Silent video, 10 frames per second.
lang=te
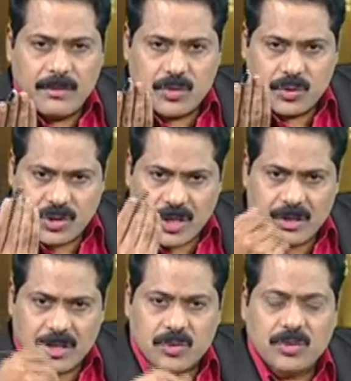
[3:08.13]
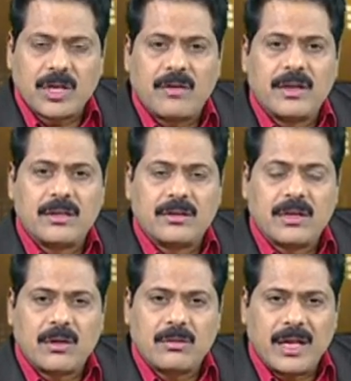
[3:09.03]
ఏమి సూచనలు తీసుకుందామని
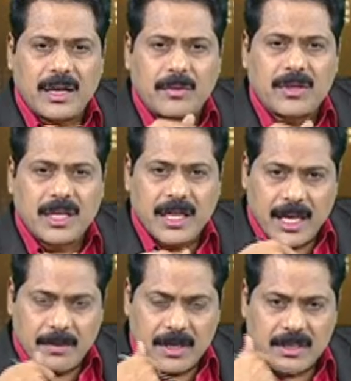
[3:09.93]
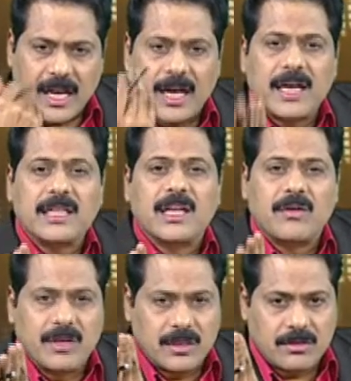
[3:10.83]
వెళ్తున్నారు లేకపోతే ఏమి సలహా
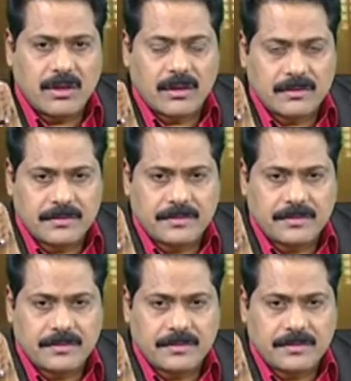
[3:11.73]
ఇద్దామని వెళ్తున్నారు